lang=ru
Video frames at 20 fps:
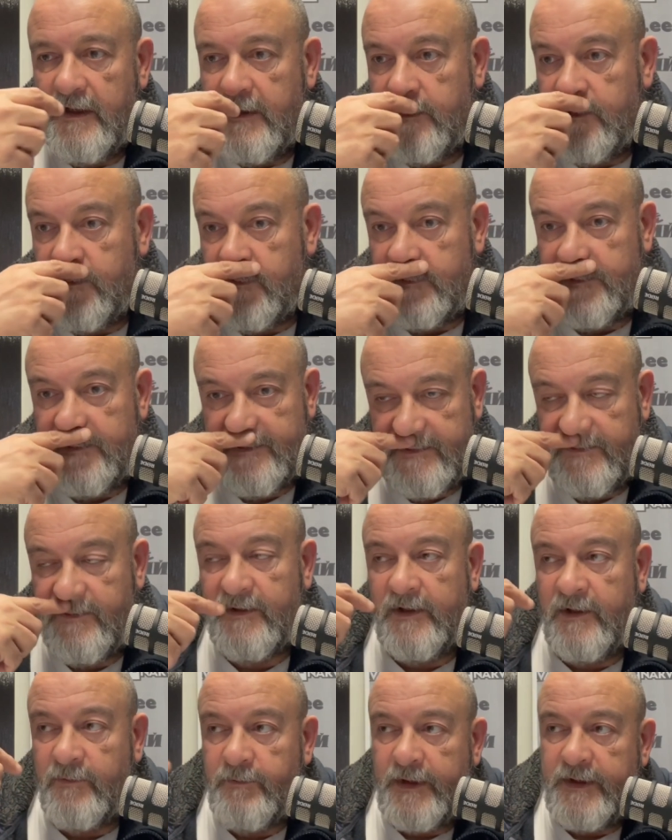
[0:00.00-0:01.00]
ну,
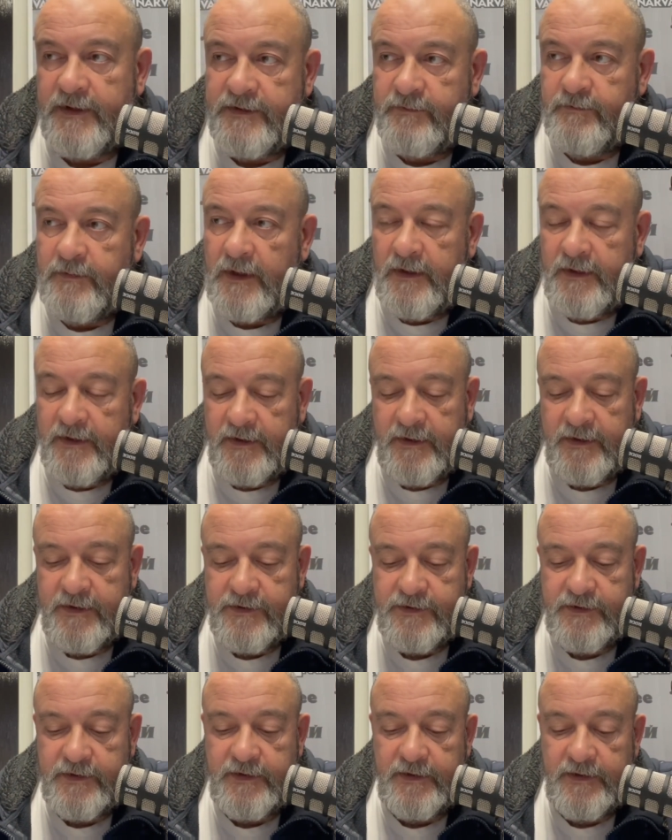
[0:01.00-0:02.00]
действительно принципиальных
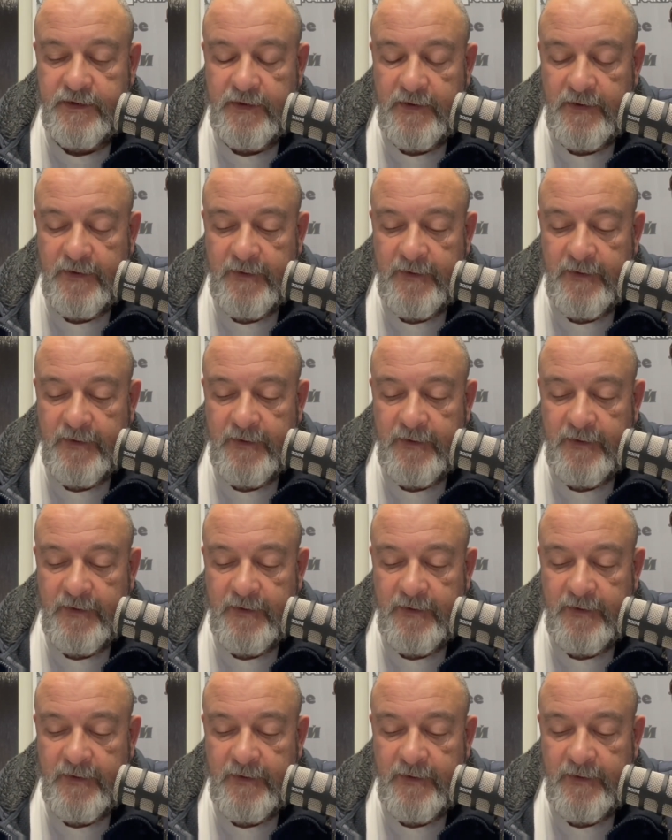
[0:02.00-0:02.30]
решений.